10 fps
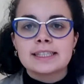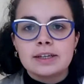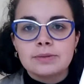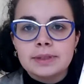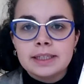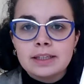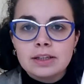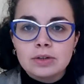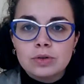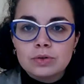
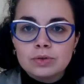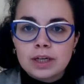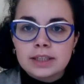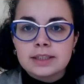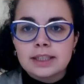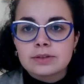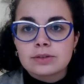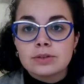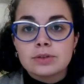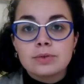Salomé, le courage
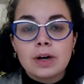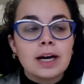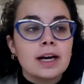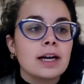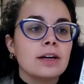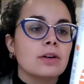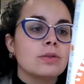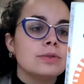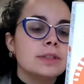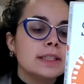d'être soi. Alors
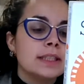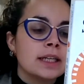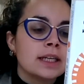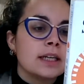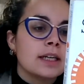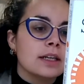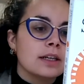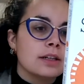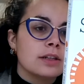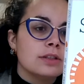lui,
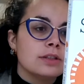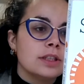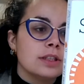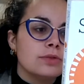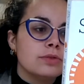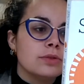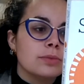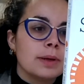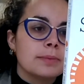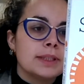euh, je l'ai lu dans
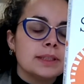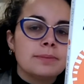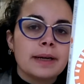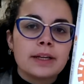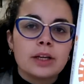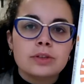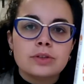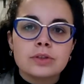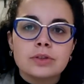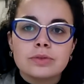ma petite
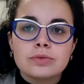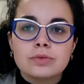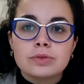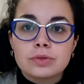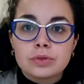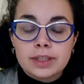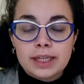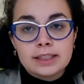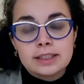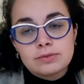période euh, où je
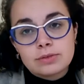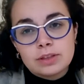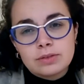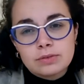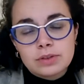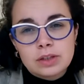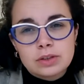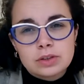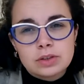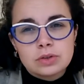regardais toutes les
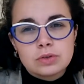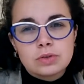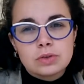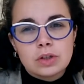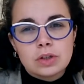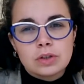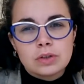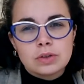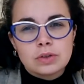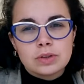conférences de
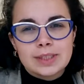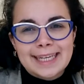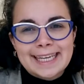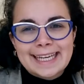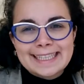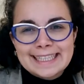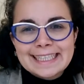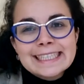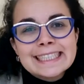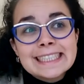euh, Jacques
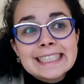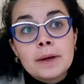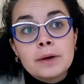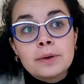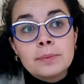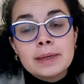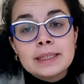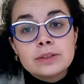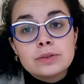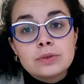Attali,
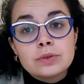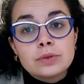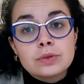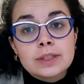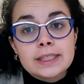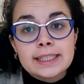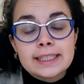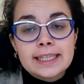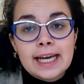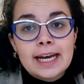Mathieu
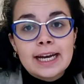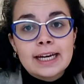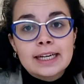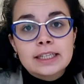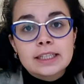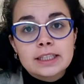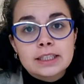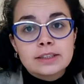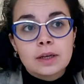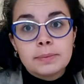
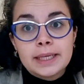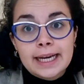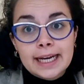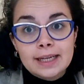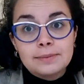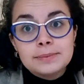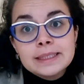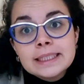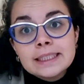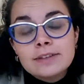Ricard, Pierre
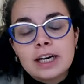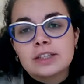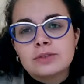Rabhi. Voilà,